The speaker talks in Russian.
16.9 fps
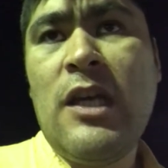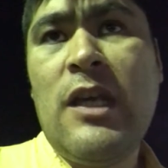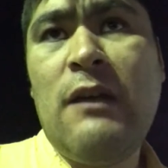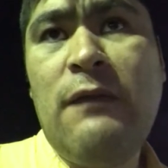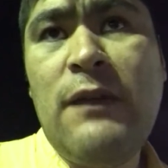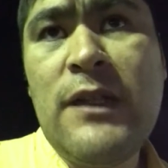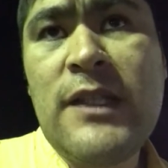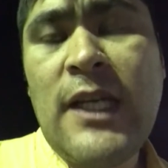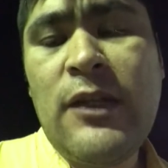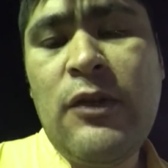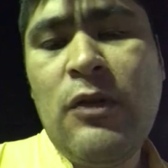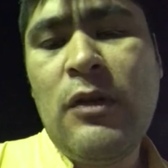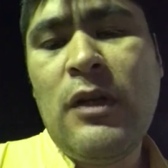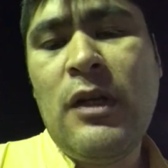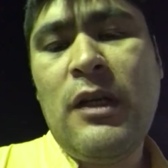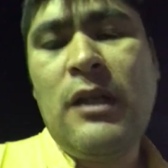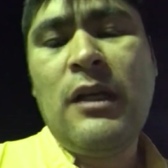и вы зайд...
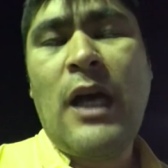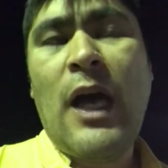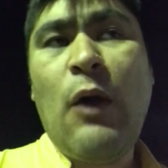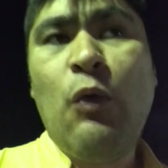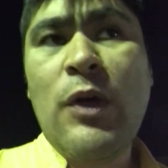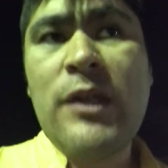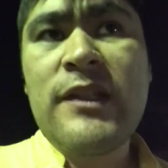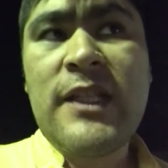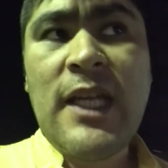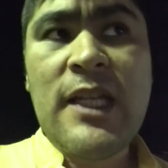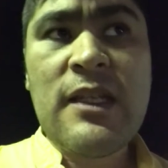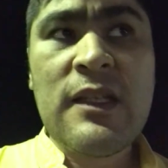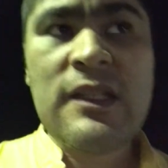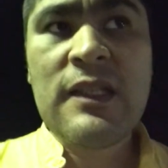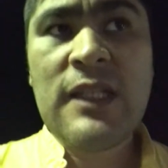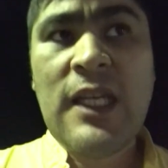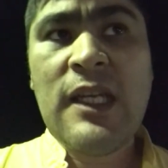Э, а у вас
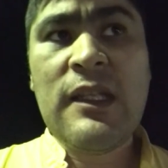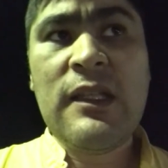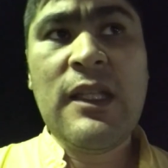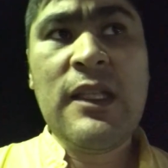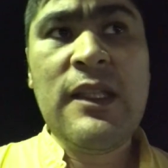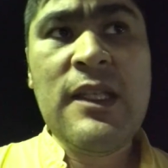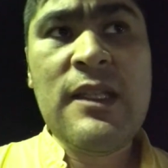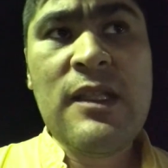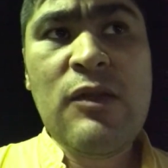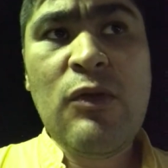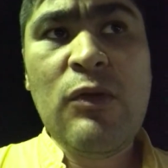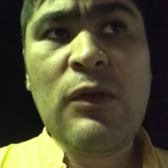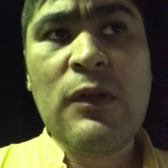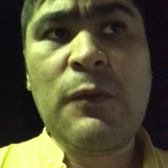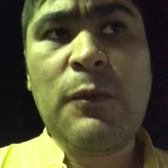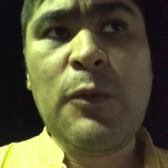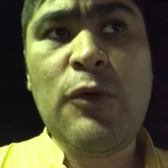таргет стоит на 10
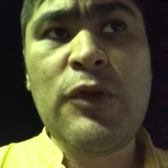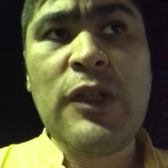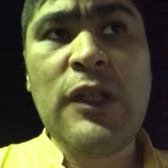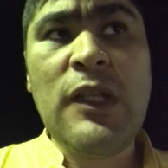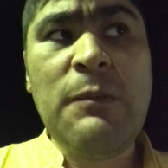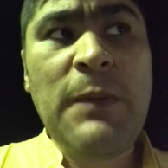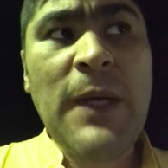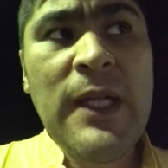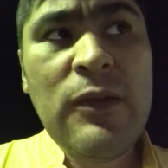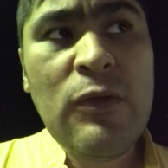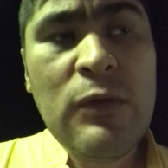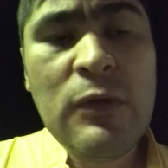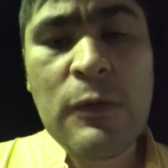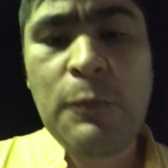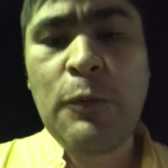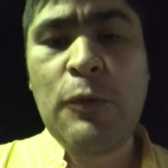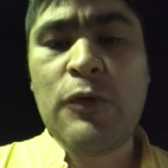долларов плюс или 5
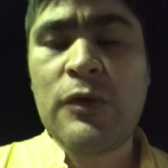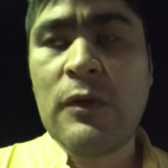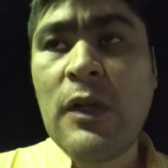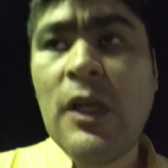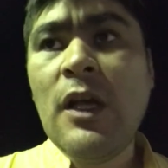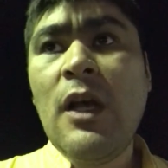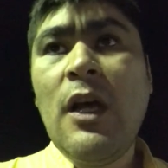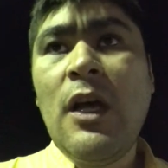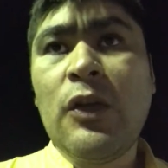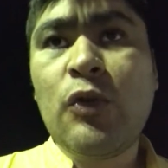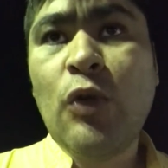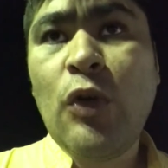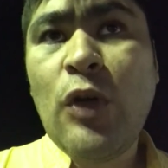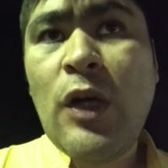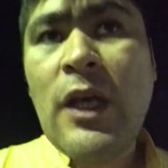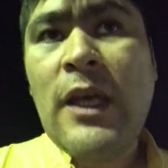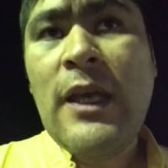долларов плюса,
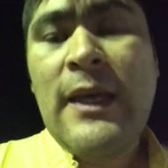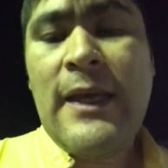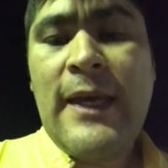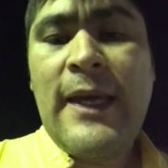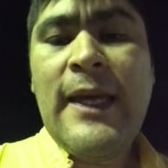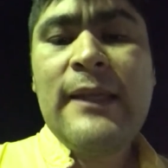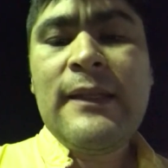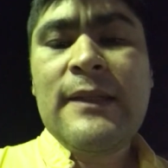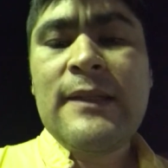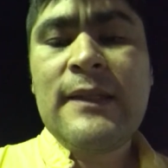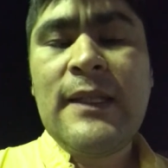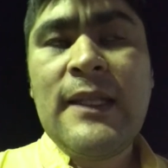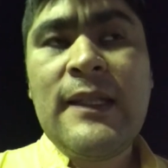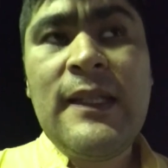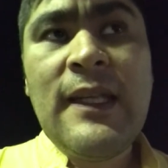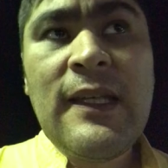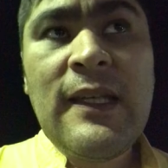то эта
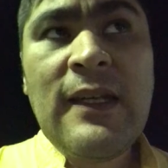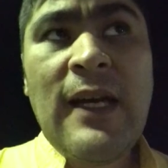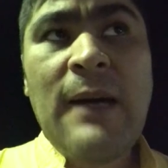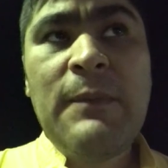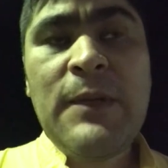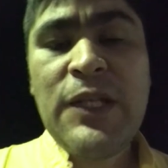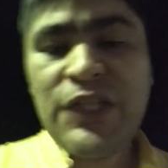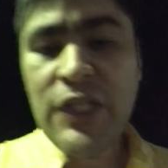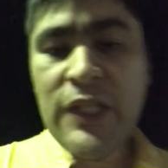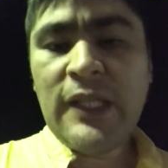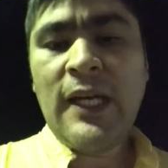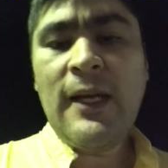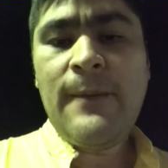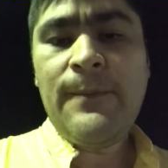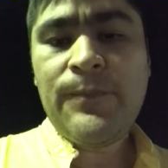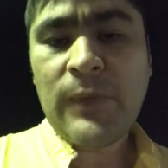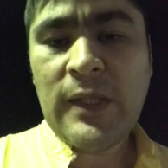стратегия
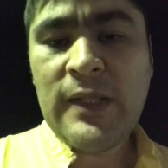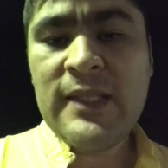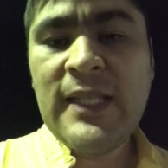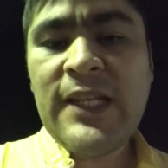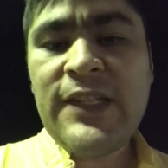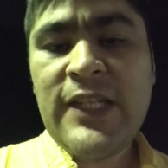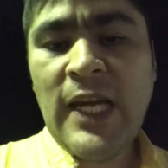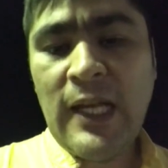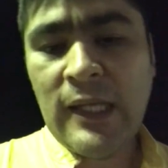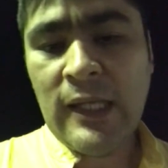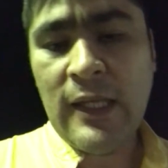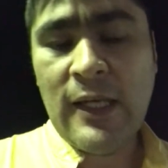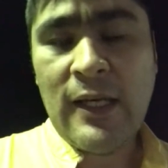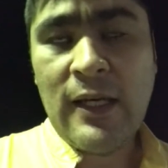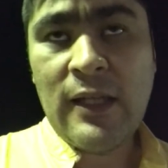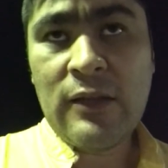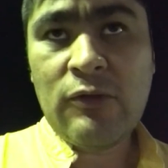обречена изначально.
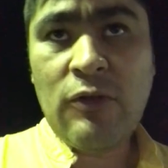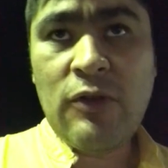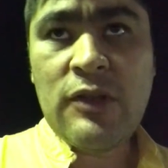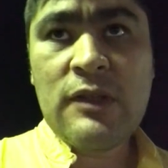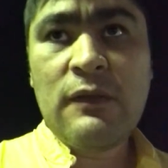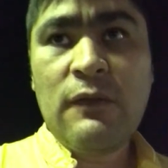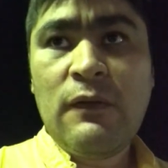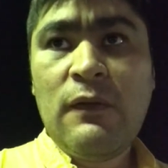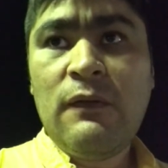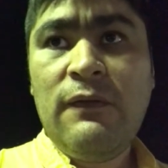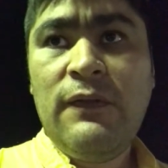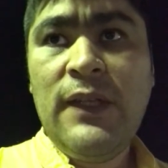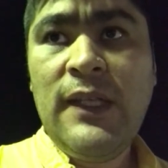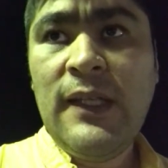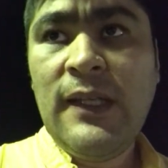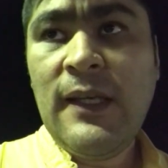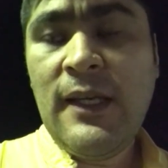То есть
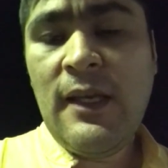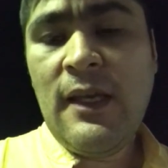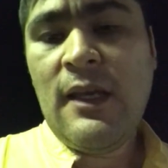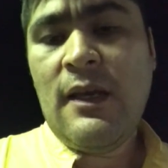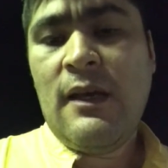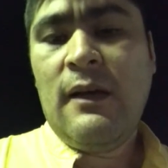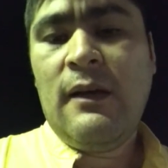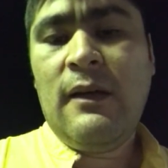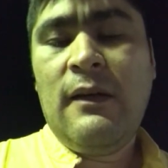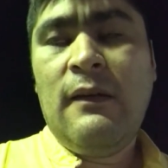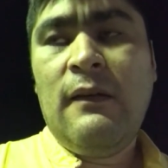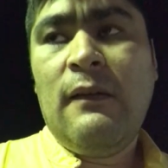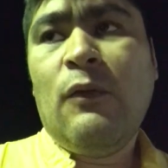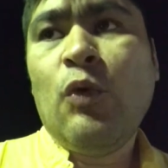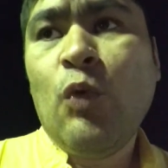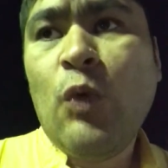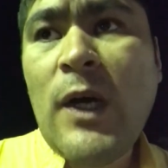вы,
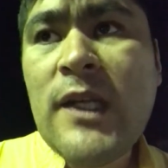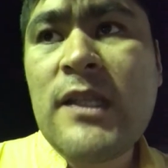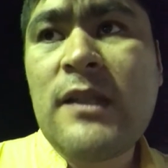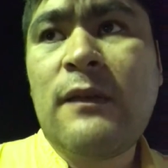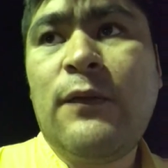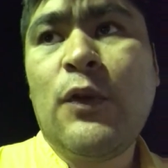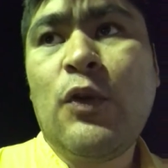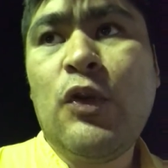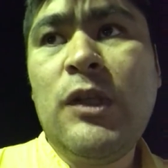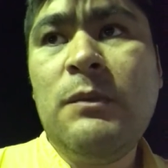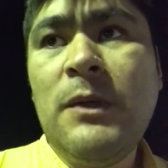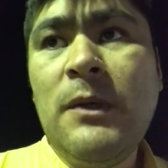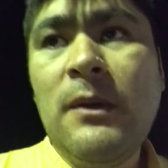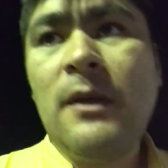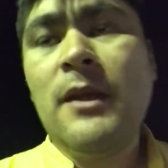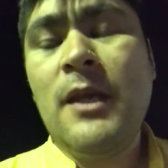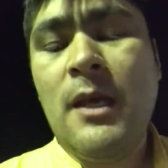у вас вроде
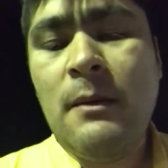бы